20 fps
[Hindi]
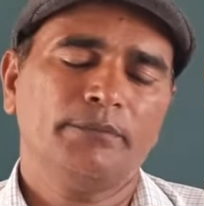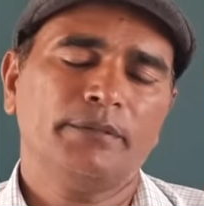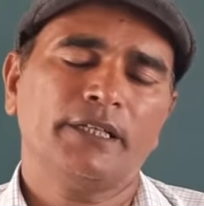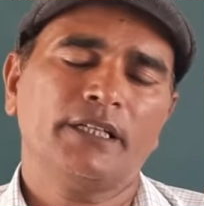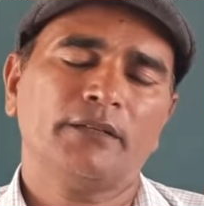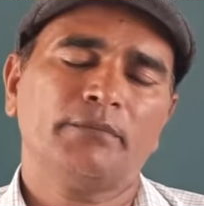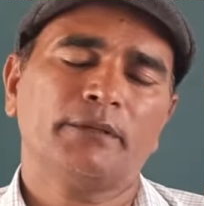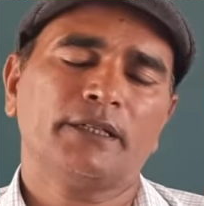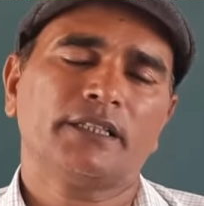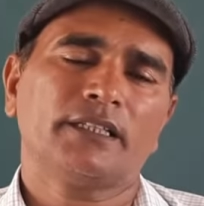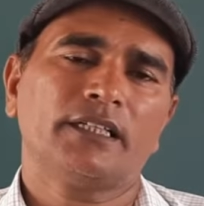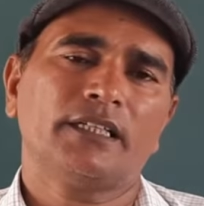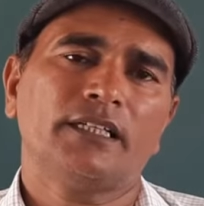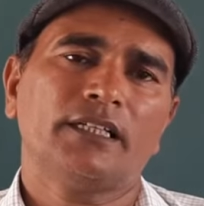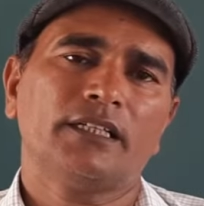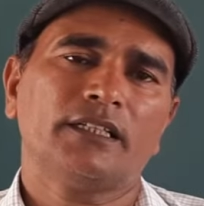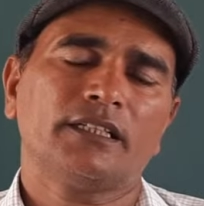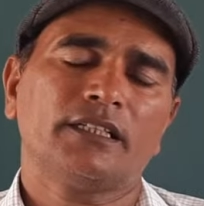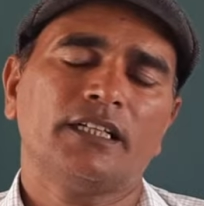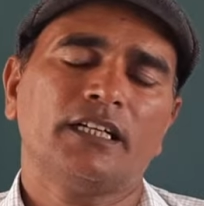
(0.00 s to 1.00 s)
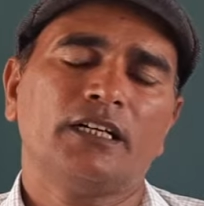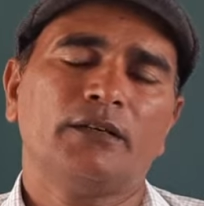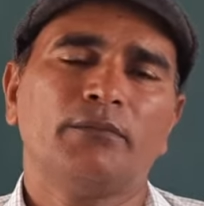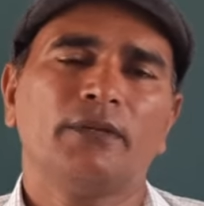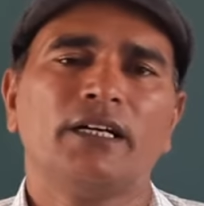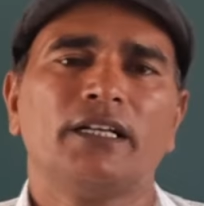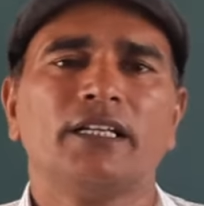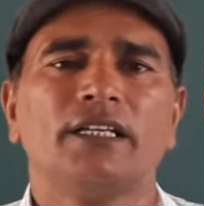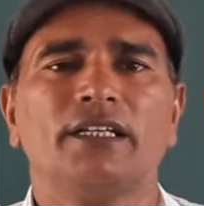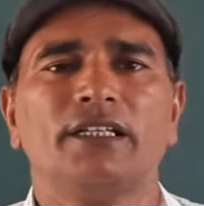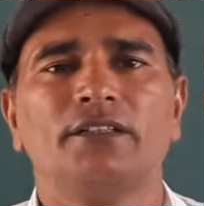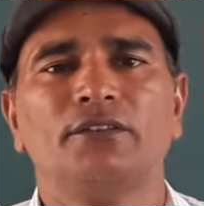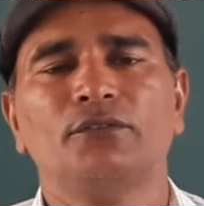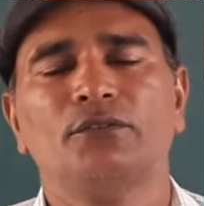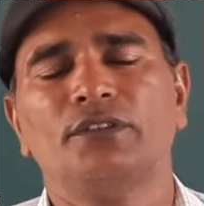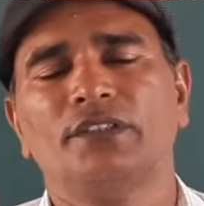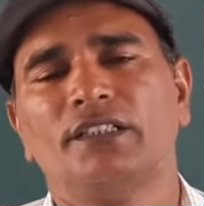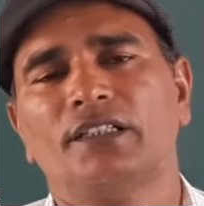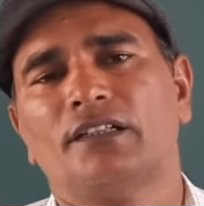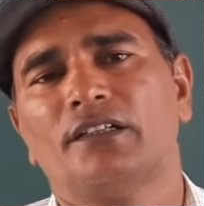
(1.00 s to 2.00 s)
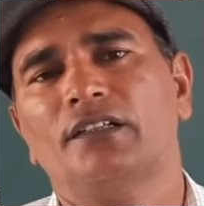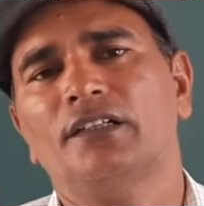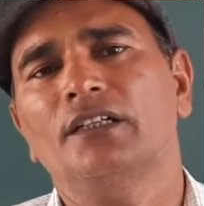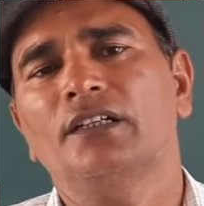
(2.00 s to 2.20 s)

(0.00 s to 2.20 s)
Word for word: फिर बताया कि हमारे जो ये